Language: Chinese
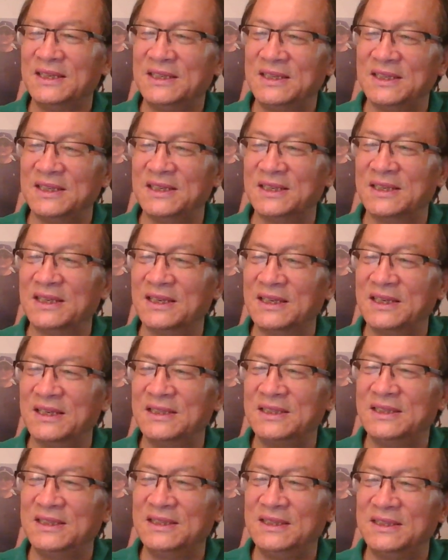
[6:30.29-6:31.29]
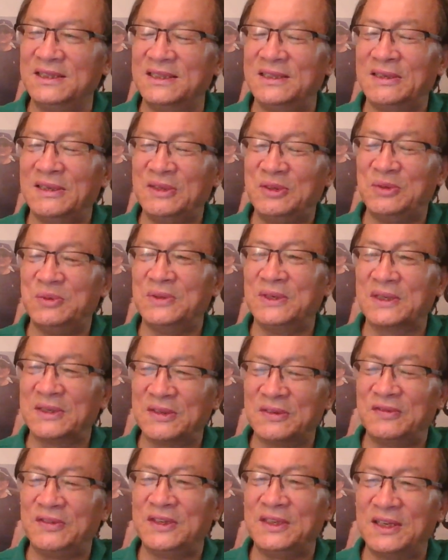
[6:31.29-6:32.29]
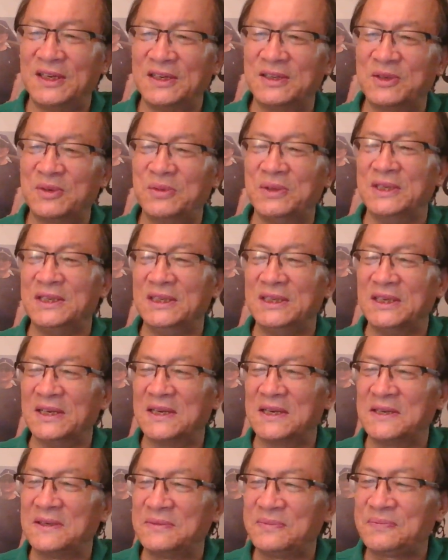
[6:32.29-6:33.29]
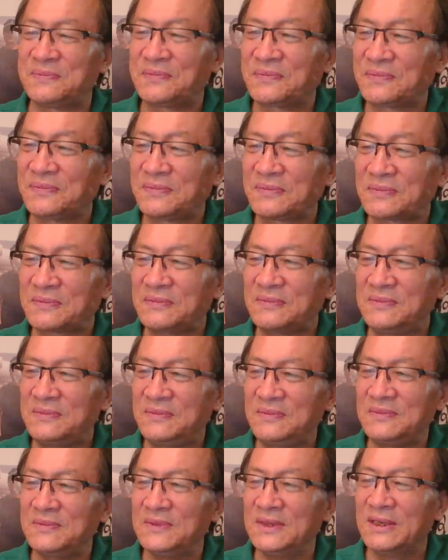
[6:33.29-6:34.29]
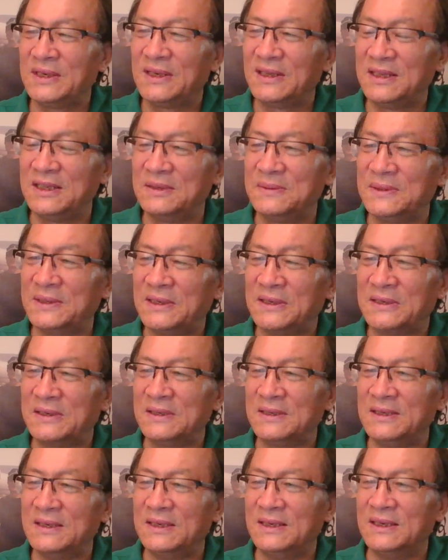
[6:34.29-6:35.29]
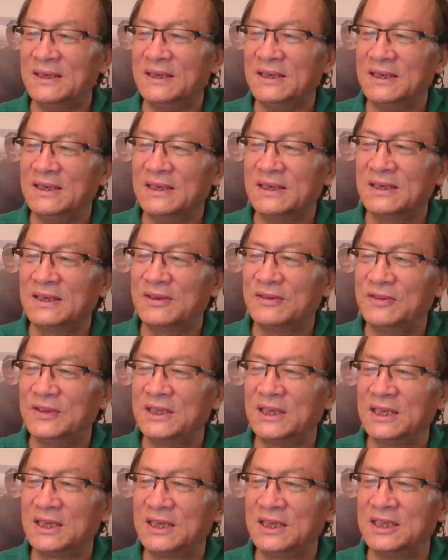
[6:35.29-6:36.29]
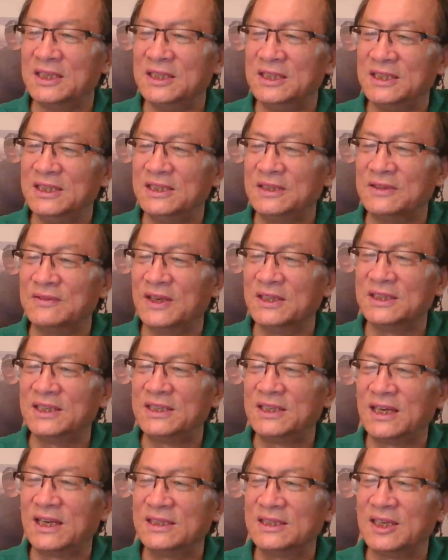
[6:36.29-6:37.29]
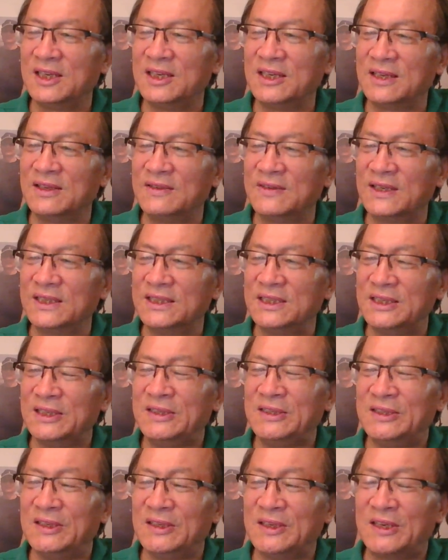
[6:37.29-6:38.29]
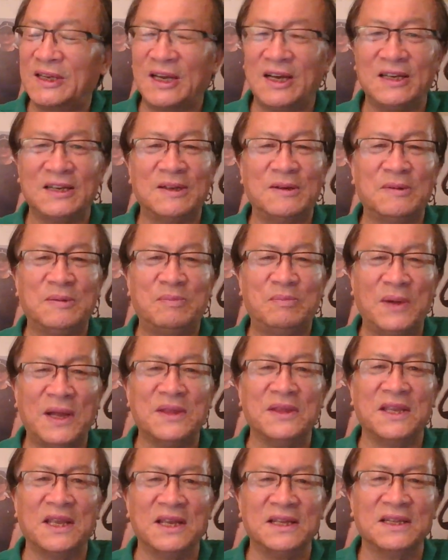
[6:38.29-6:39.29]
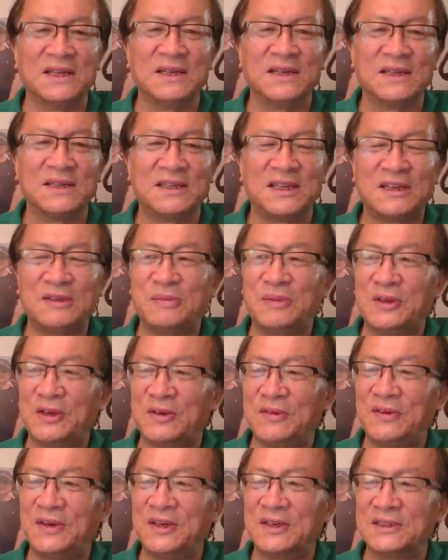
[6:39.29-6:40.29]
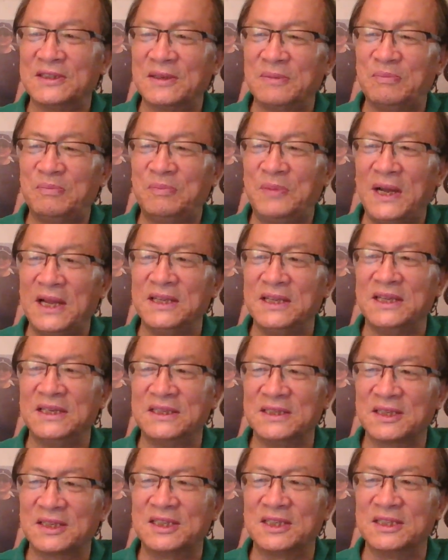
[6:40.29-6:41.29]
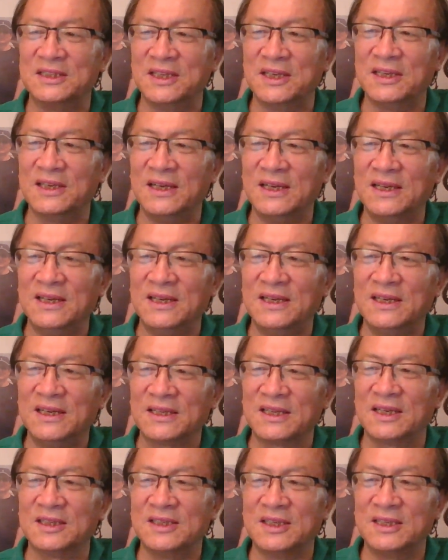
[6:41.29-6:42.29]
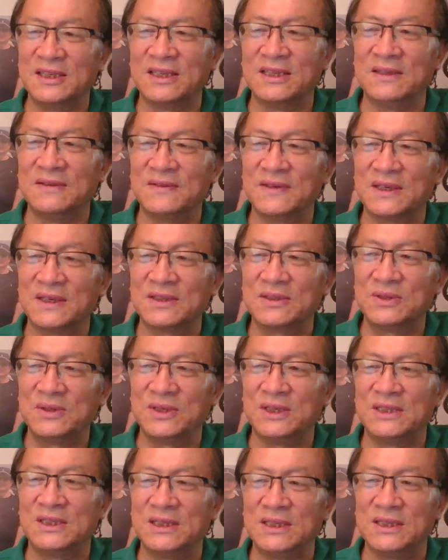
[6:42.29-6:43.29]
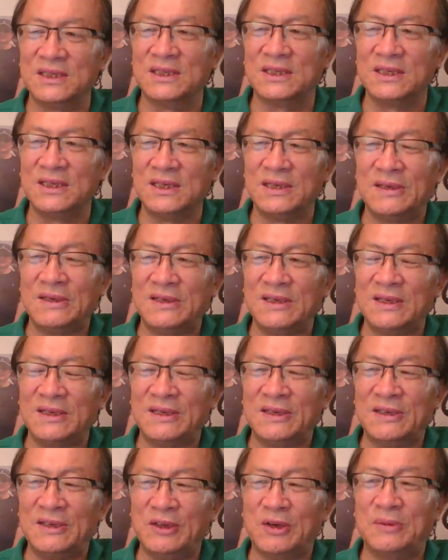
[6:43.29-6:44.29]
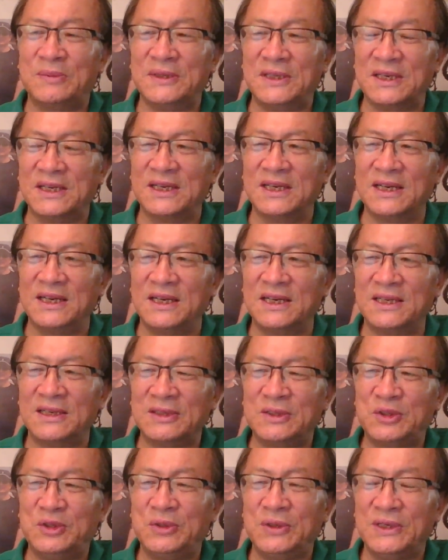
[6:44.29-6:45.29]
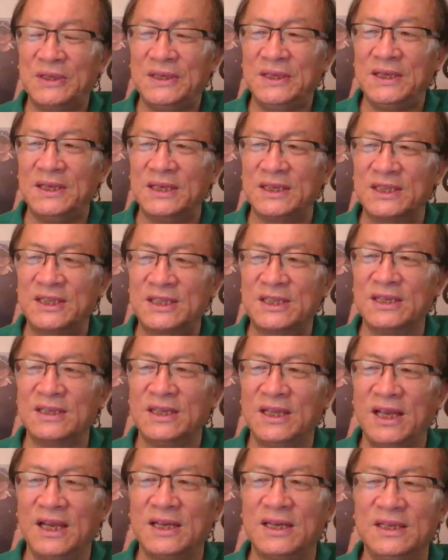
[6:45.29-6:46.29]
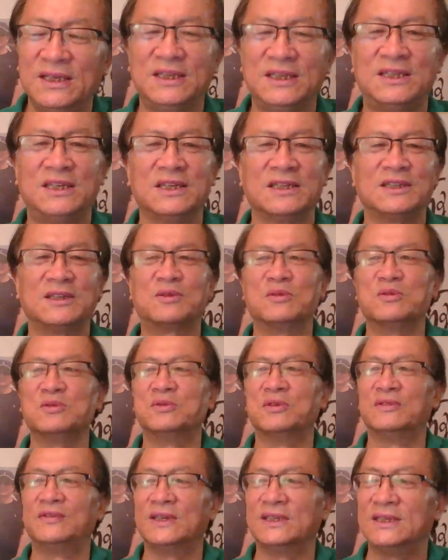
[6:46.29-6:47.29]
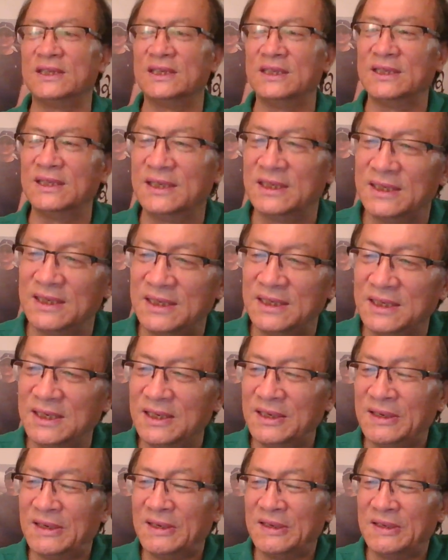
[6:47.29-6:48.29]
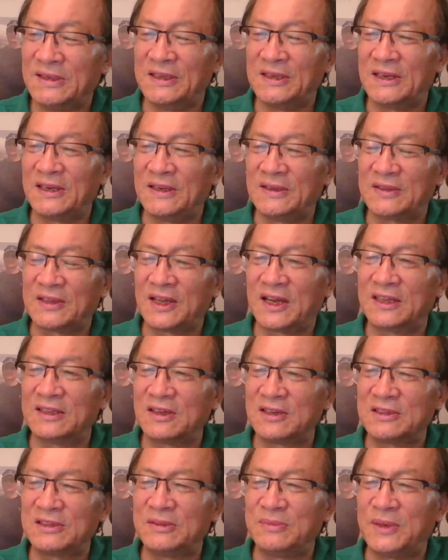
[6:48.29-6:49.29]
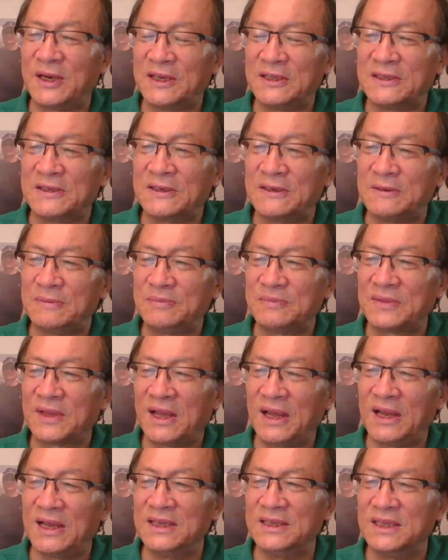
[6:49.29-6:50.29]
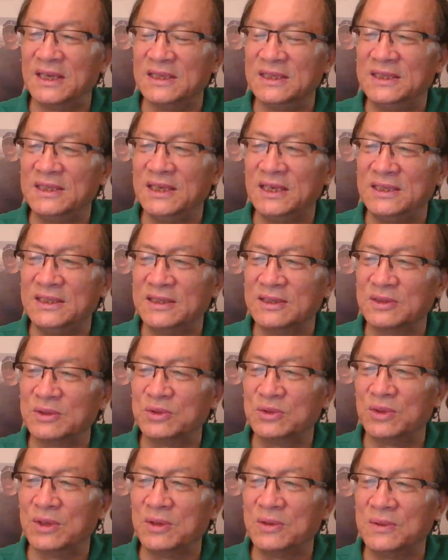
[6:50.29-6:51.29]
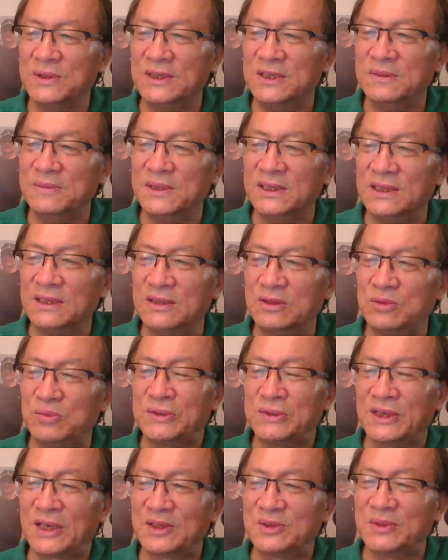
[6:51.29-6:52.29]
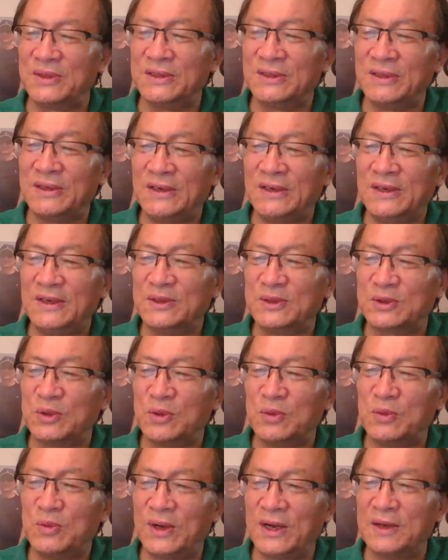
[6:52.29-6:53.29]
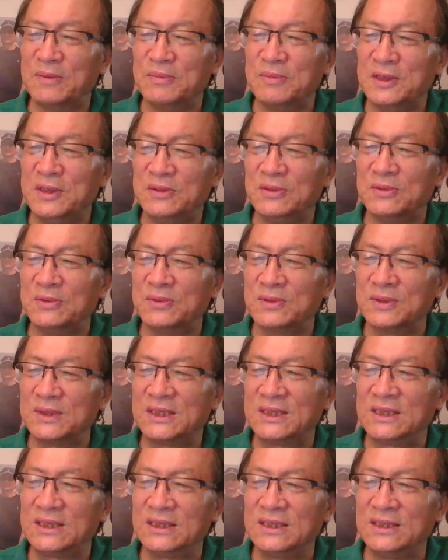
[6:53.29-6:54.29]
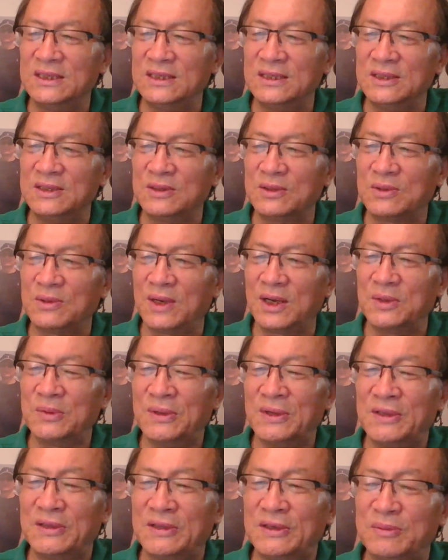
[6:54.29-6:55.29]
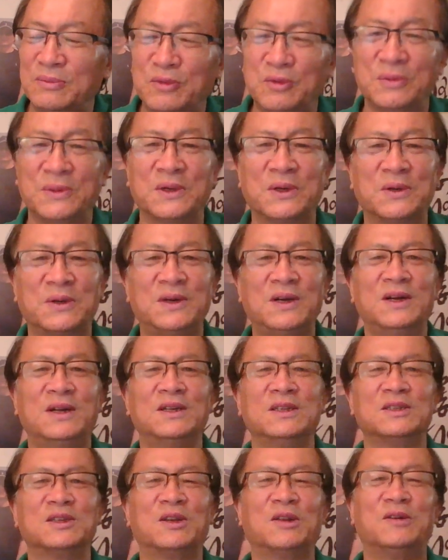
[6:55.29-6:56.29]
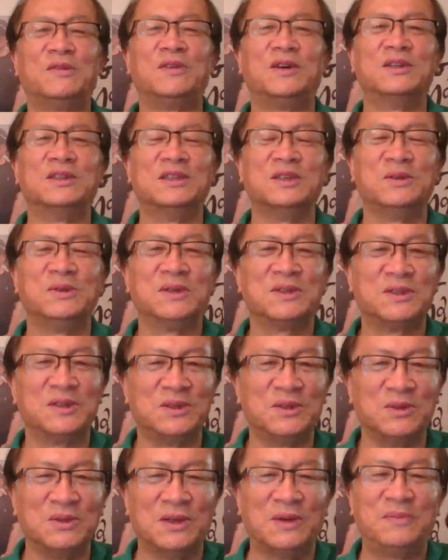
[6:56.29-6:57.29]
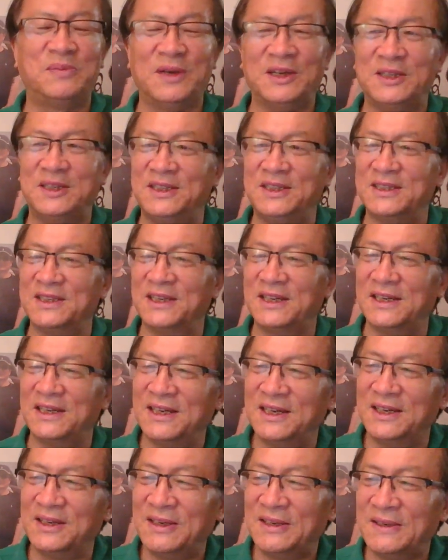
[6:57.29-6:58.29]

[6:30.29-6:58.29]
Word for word: 这个结局也是非常的诡异啊。那么非常可惜，这个王岐山在这个地方仅仅干了半年呐。但是不要忘了，在半年这个时间，他在这个地方确实是了不得哈，确立了生态立省的工作方针啊。你看，他当时把那个海南建成全国人民度假村、中华民族四季花园的目标，就老王的确是有点本事啊。